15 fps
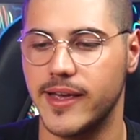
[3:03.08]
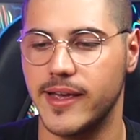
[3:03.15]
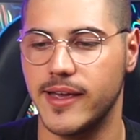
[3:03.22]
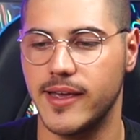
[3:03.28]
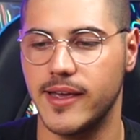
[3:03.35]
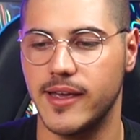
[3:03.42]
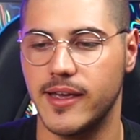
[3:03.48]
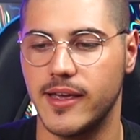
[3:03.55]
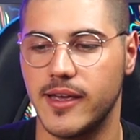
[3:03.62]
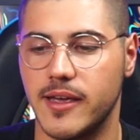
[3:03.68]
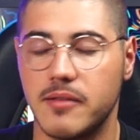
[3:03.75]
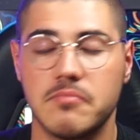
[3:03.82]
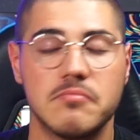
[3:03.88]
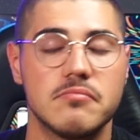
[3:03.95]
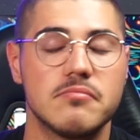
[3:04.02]

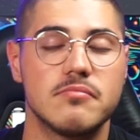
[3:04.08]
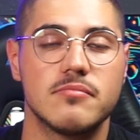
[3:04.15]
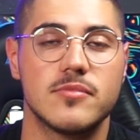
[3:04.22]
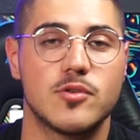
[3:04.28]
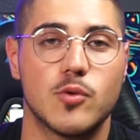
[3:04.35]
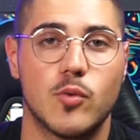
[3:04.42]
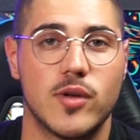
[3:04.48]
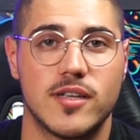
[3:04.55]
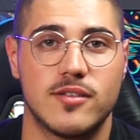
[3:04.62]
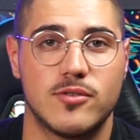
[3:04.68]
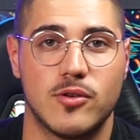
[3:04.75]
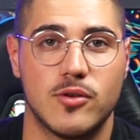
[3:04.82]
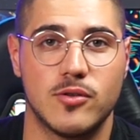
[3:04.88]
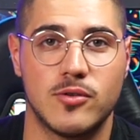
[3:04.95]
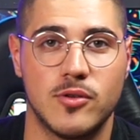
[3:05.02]
e mm, su
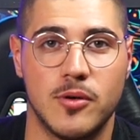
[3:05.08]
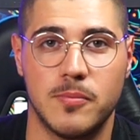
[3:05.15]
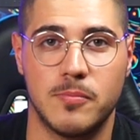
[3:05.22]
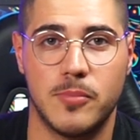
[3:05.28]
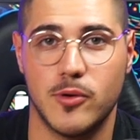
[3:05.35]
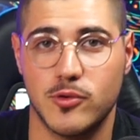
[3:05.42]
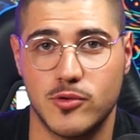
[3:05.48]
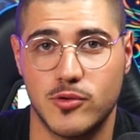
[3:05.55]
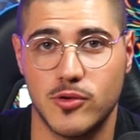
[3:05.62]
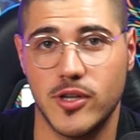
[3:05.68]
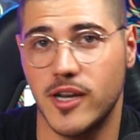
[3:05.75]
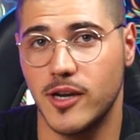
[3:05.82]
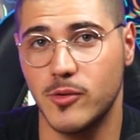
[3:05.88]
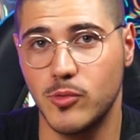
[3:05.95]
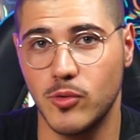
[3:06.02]
questo non posso
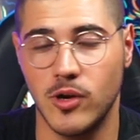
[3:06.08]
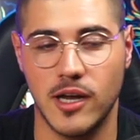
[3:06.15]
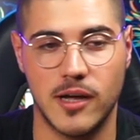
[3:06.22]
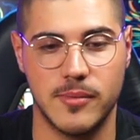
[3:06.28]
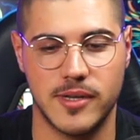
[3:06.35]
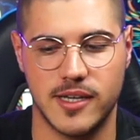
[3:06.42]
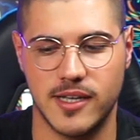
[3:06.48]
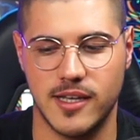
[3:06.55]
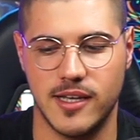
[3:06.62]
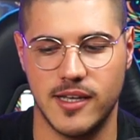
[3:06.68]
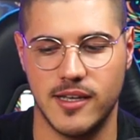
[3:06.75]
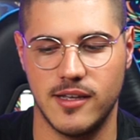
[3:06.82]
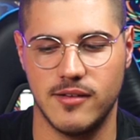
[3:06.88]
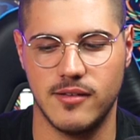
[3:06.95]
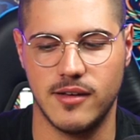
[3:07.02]
dire nulla
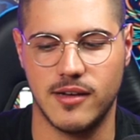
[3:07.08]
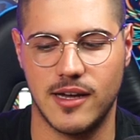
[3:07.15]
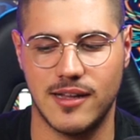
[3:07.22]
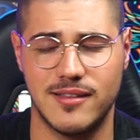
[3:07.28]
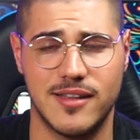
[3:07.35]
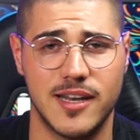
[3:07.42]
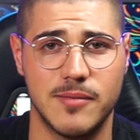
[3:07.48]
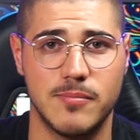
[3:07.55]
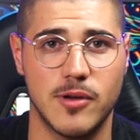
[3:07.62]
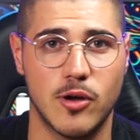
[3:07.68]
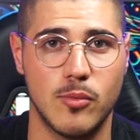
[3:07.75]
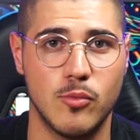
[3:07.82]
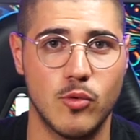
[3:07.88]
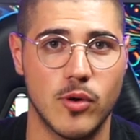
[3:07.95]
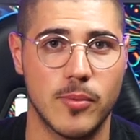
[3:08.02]
perché andrebbe
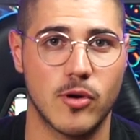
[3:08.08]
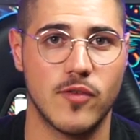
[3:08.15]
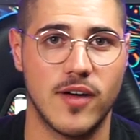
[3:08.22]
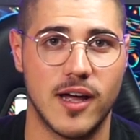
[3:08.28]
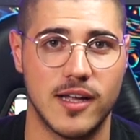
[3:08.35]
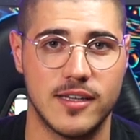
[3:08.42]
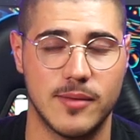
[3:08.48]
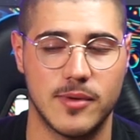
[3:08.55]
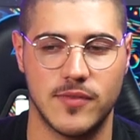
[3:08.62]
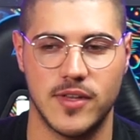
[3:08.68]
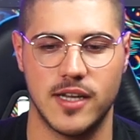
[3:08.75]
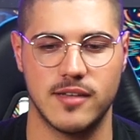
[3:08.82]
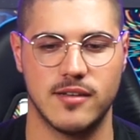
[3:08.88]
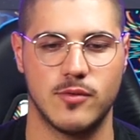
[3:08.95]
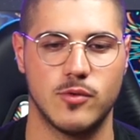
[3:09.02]
comunque provata per
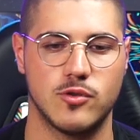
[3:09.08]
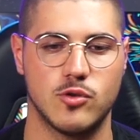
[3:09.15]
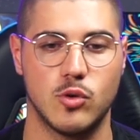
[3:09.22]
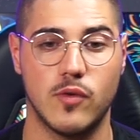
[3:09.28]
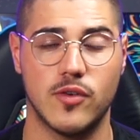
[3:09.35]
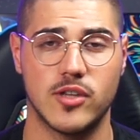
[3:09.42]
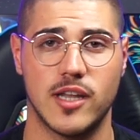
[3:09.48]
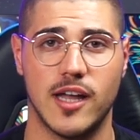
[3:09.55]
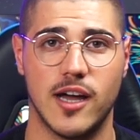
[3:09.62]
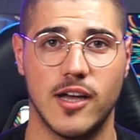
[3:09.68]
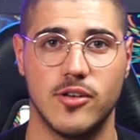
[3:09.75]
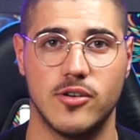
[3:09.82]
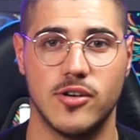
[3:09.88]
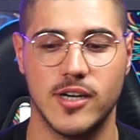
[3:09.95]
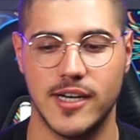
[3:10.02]
vedere se questo nuovo
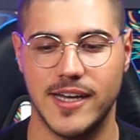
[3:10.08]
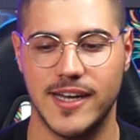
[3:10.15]
telaio